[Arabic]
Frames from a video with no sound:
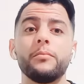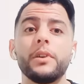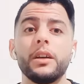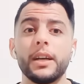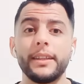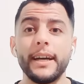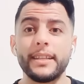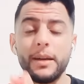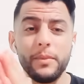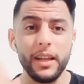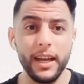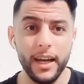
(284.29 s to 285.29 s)
آه،
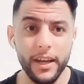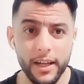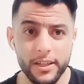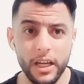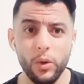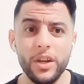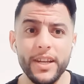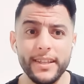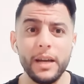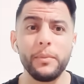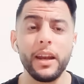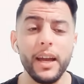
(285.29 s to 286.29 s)
خداتها من القناه اولا
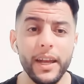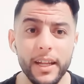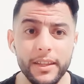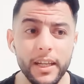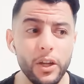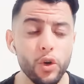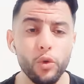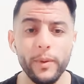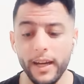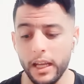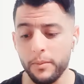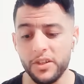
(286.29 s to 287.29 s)
جاتها من القناه ديال
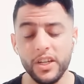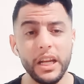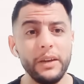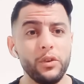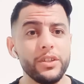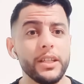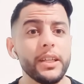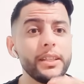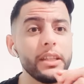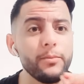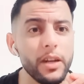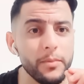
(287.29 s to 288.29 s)
الروباله من شي لايف ولا شي حاجه
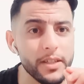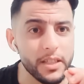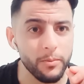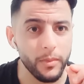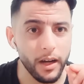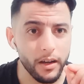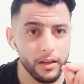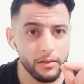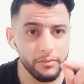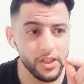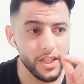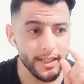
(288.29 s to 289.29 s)
النمره من تما
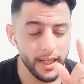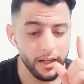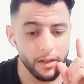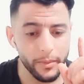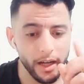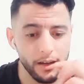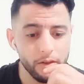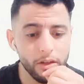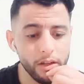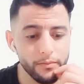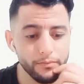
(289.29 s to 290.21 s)
منين جاتها النمره